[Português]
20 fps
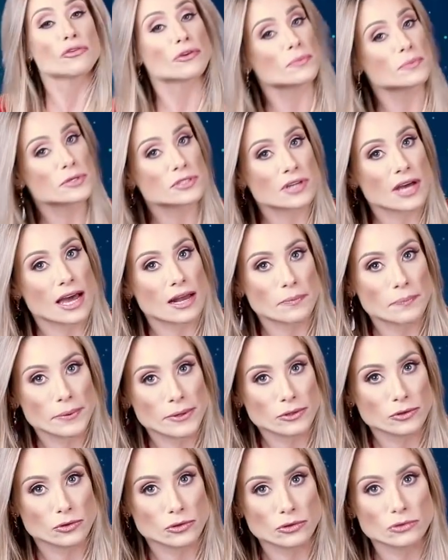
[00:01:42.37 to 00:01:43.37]
Fui buscar o
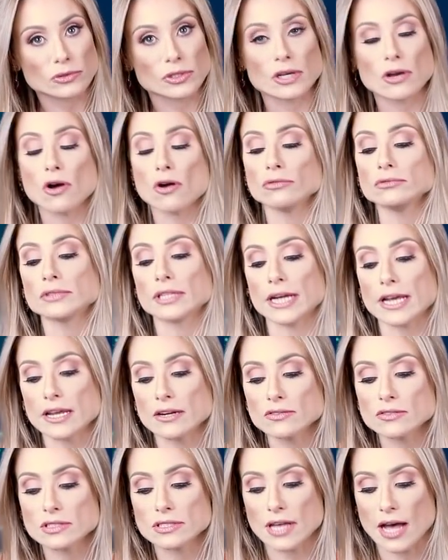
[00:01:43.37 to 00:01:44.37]
produto, encontrei
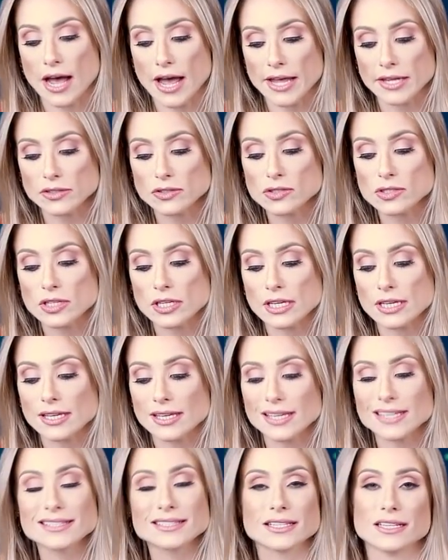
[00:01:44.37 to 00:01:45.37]
no site
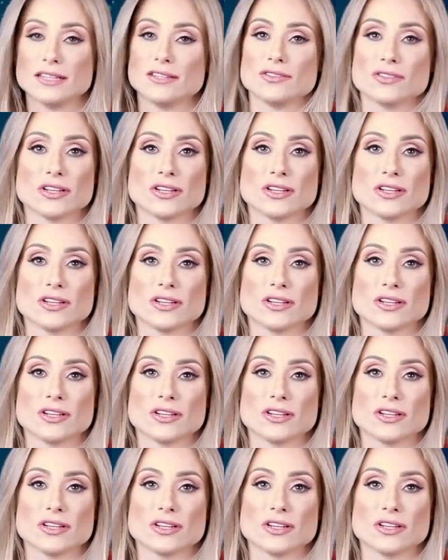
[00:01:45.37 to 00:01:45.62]
e assim,